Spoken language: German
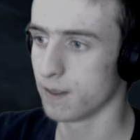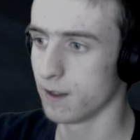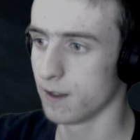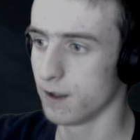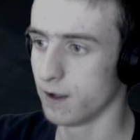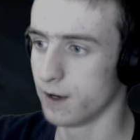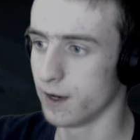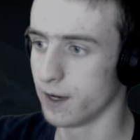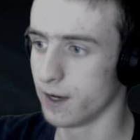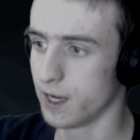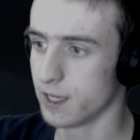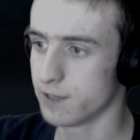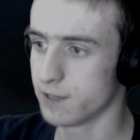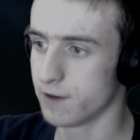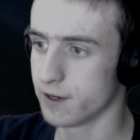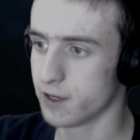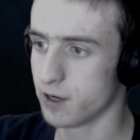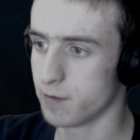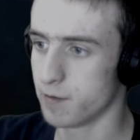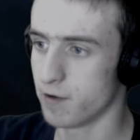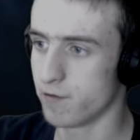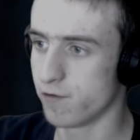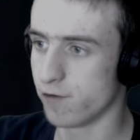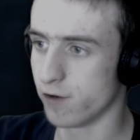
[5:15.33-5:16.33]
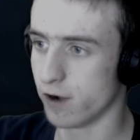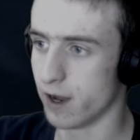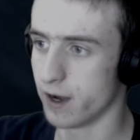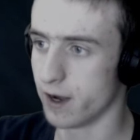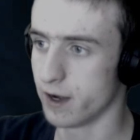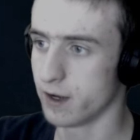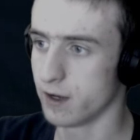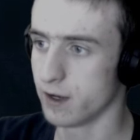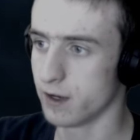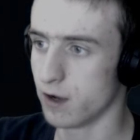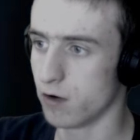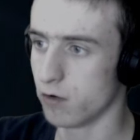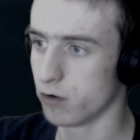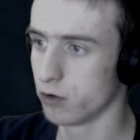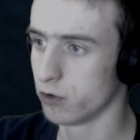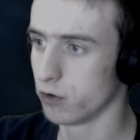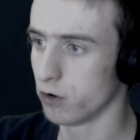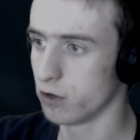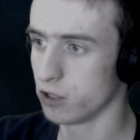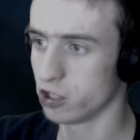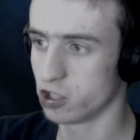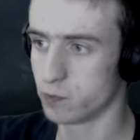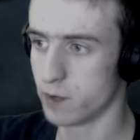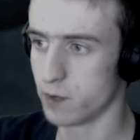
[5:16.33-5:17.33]
Dann geht es vielleicht auch mal voran. Auch ein
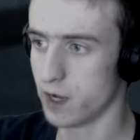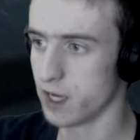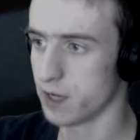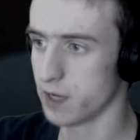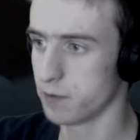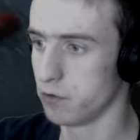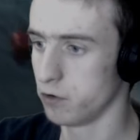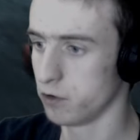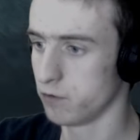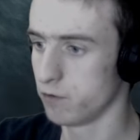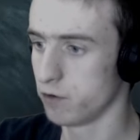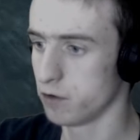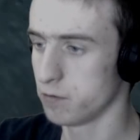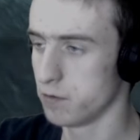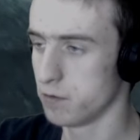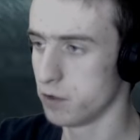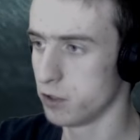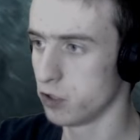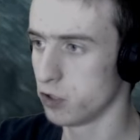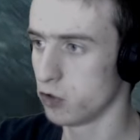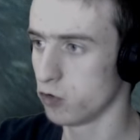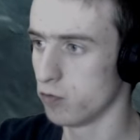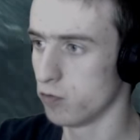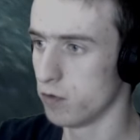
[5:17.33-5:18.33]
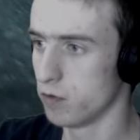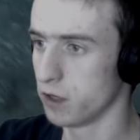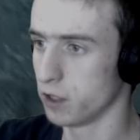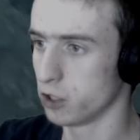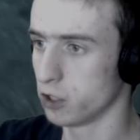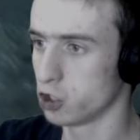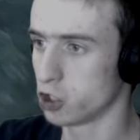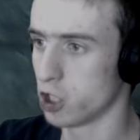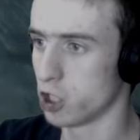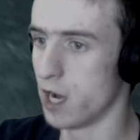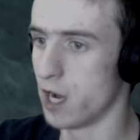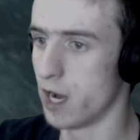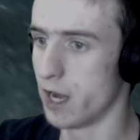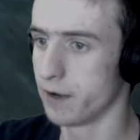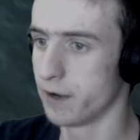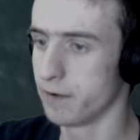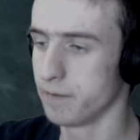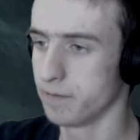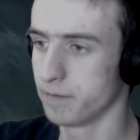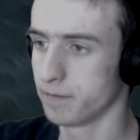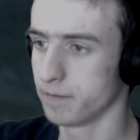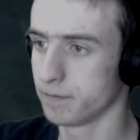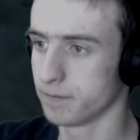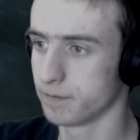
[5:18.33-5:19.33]
neuer Speicherpunkt wird mir nicht unbedingt schaden.
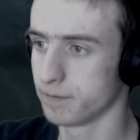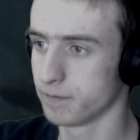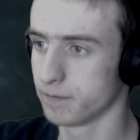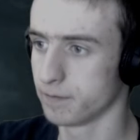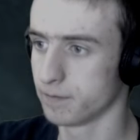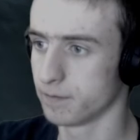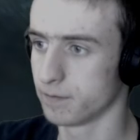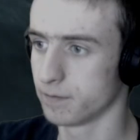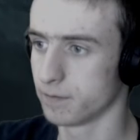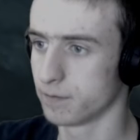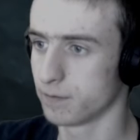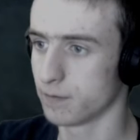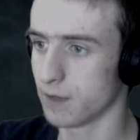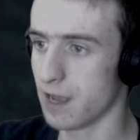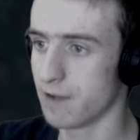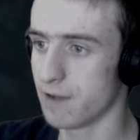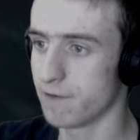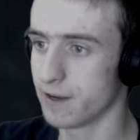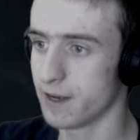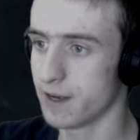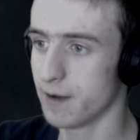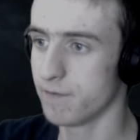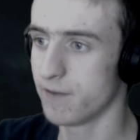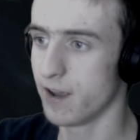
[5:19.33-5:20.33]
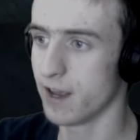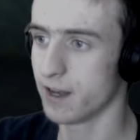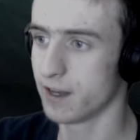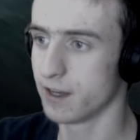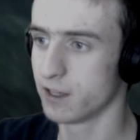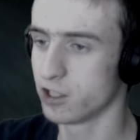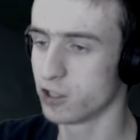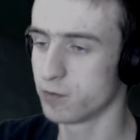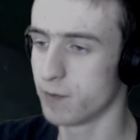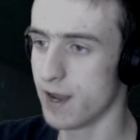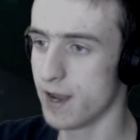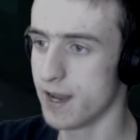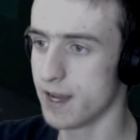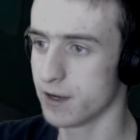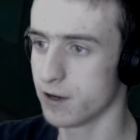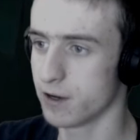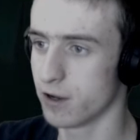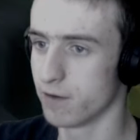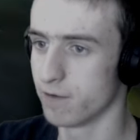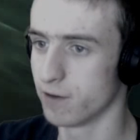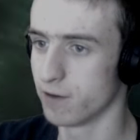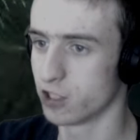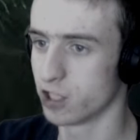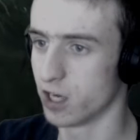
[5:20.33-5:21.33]
Ach, verdammt, wir hätten speichern
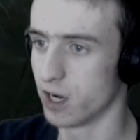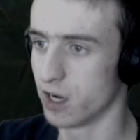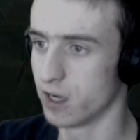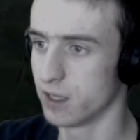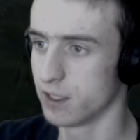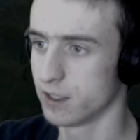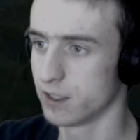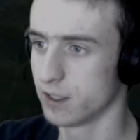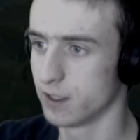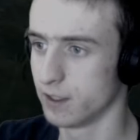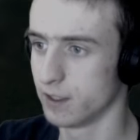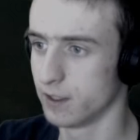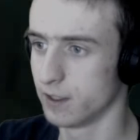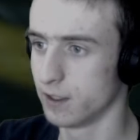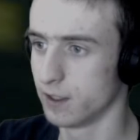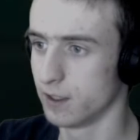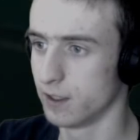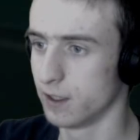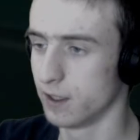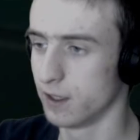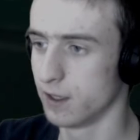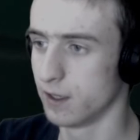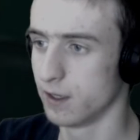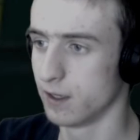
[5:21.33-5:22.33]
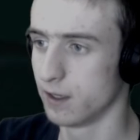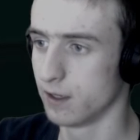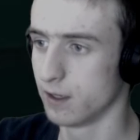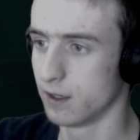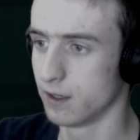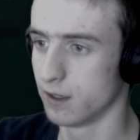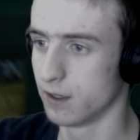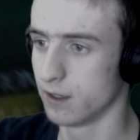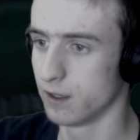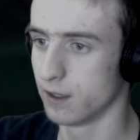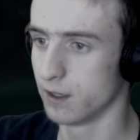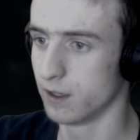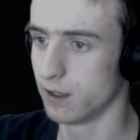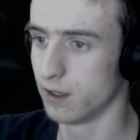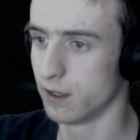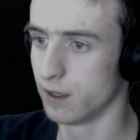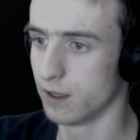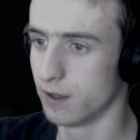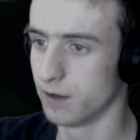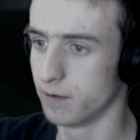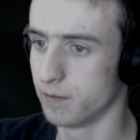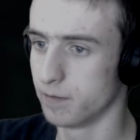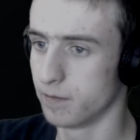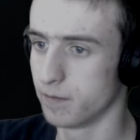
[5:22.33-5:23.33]
können wahrscheinlich.
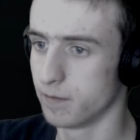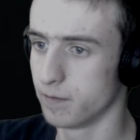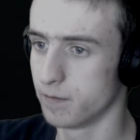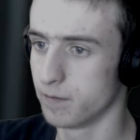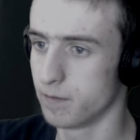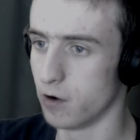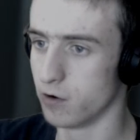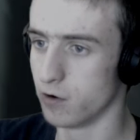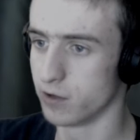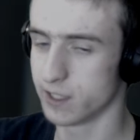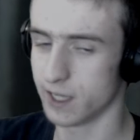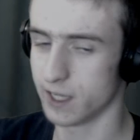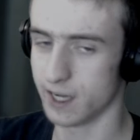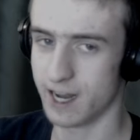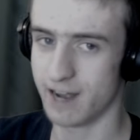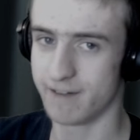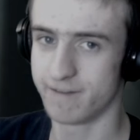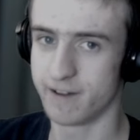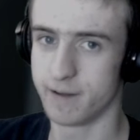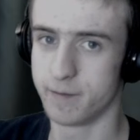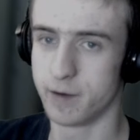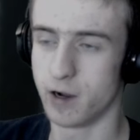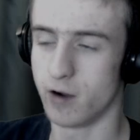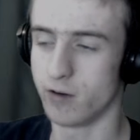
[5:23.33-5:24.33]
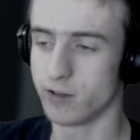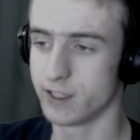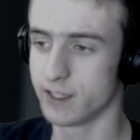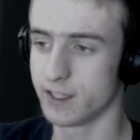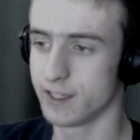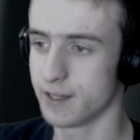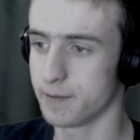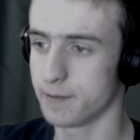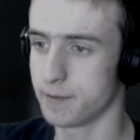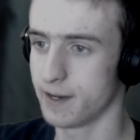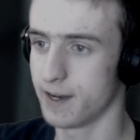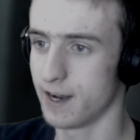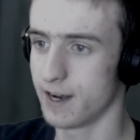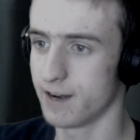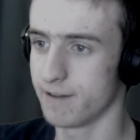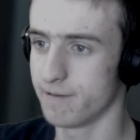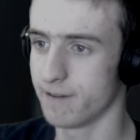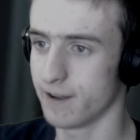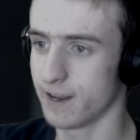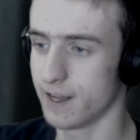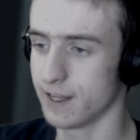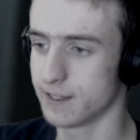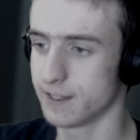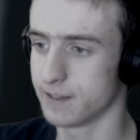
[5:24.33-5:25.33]
Ähm, bei unserer Kaffeepause, das habe ich leider
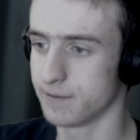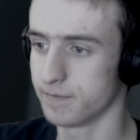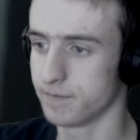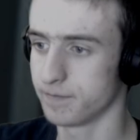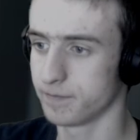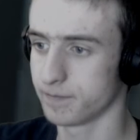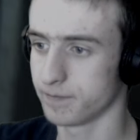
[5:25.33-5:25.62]
vergessen.